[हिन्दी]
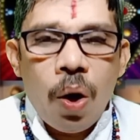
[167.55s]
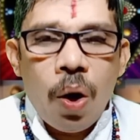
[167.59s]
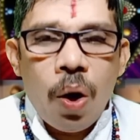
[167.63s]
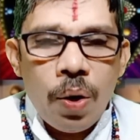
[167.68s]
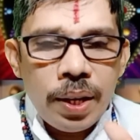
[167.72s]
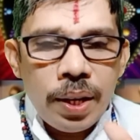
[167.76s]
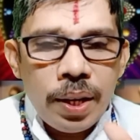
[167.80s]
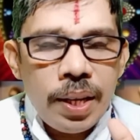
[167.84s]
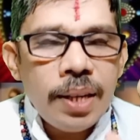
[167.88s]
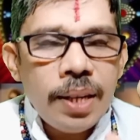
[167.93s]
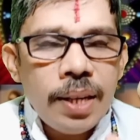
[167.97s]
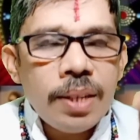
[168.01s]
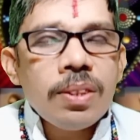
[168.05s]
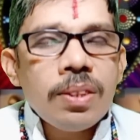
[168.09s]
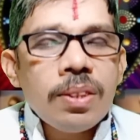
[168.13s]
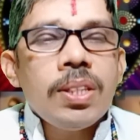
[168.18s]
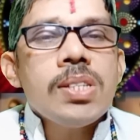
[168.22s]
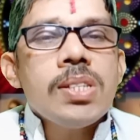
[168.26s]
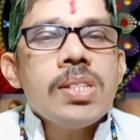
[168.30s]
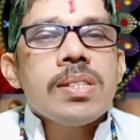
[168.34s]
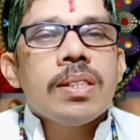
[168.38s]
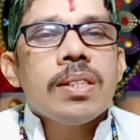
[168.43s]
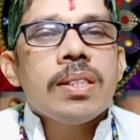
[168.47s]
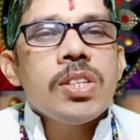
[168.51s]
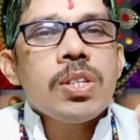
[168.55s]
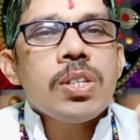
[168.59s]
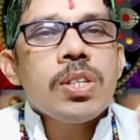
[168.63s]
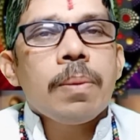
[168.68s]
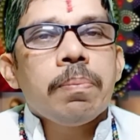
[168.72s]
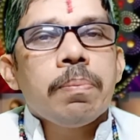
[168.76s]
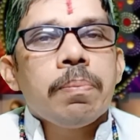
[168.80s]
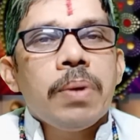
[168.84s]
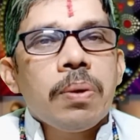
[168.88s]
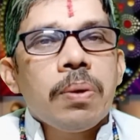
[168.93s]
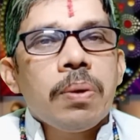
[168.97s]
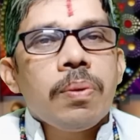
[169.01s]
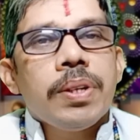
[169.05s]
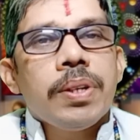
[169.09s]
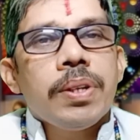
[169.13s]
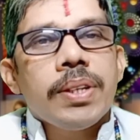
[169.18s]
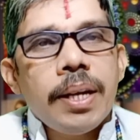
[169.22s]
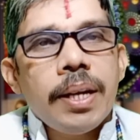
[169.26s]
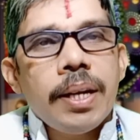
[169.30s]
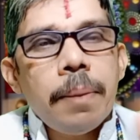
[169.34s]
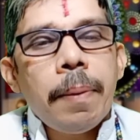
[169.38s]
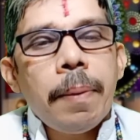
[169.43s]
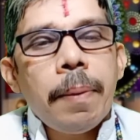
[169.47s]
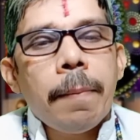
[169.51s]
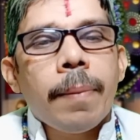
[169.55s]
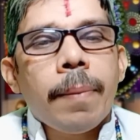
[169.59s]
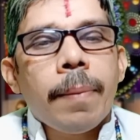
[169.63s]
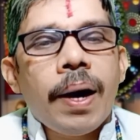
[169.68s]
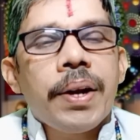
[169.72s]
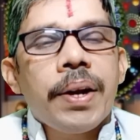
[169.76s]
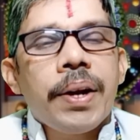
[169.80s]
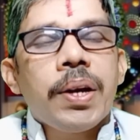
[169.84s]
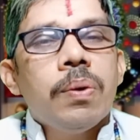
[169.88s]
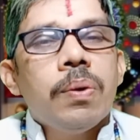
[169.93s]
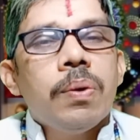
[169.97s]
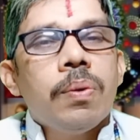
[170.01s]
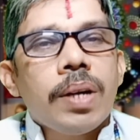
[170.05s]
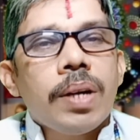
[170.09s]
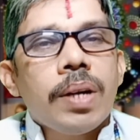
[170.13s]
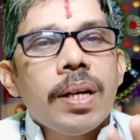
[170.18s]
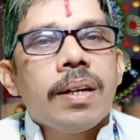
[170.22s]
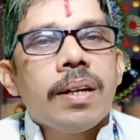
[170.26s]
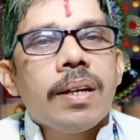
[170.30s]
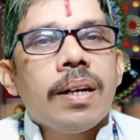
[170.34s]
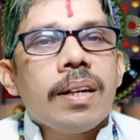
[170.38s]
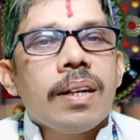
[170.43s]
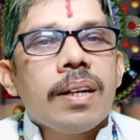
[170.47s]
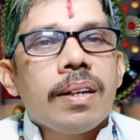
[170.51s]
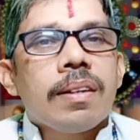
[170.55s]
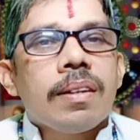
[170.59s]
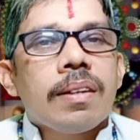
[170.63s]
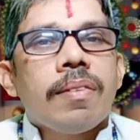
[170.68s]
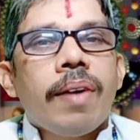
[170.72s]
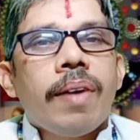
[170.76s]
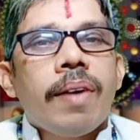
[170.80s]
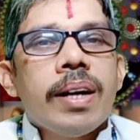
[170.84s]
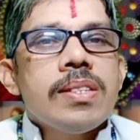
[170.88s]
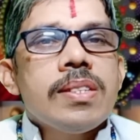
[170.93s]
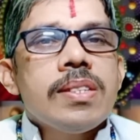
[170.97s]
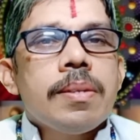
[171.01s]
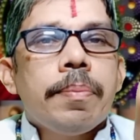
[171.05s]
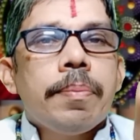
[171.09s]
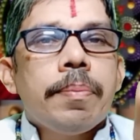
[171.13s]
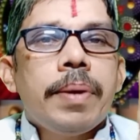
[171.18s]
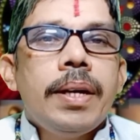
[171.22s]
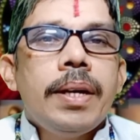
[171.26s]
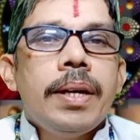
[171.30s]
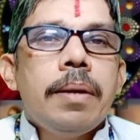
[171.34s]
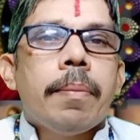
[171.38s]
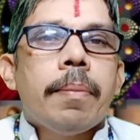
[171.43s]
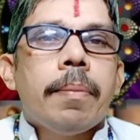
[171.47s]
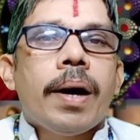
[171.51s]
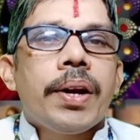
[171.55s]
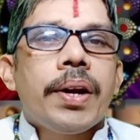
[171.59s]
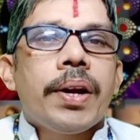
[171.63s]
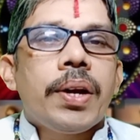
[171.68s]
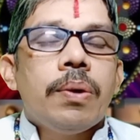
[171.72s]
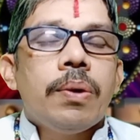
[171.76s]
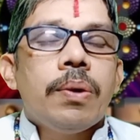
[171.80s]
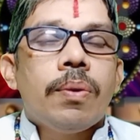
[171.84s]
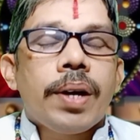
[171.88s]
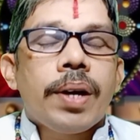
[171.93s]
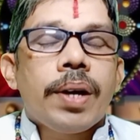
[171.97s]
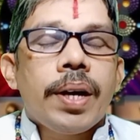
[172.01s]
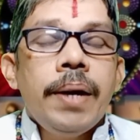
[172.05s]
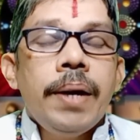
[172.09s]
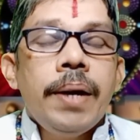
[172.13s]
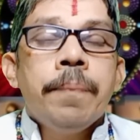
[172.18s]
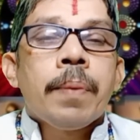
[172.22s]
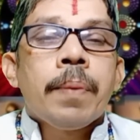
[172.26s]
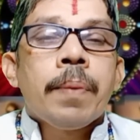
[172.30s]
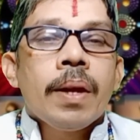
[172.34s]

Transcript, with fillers: और 31 दिसंबर को यहीं पे मार्गी होंगे कर्क नवांश में ही मार्गी होंगे